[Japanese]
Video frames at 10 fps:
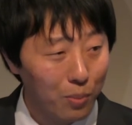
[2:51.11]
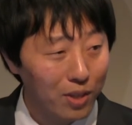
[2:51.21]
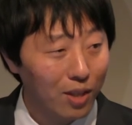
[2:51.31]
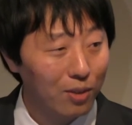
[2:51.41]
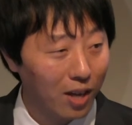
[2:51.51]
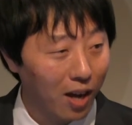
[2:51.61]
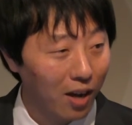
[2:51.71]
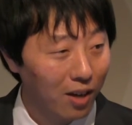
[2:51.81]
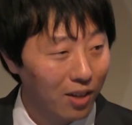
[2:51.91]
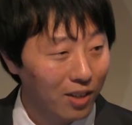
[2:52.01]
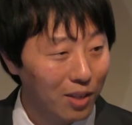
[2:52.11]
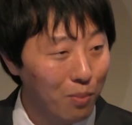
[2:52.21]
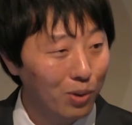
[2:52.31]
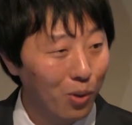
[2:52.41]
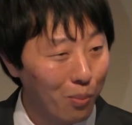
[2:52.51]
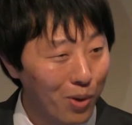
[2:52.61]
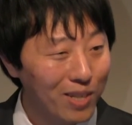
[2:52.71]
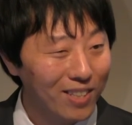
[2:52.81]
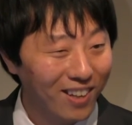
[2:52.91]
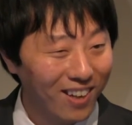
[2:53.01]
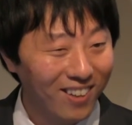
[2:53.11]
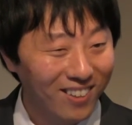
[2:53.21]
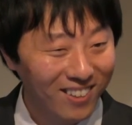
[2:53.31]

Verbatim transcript: めているか疑問に思いませんか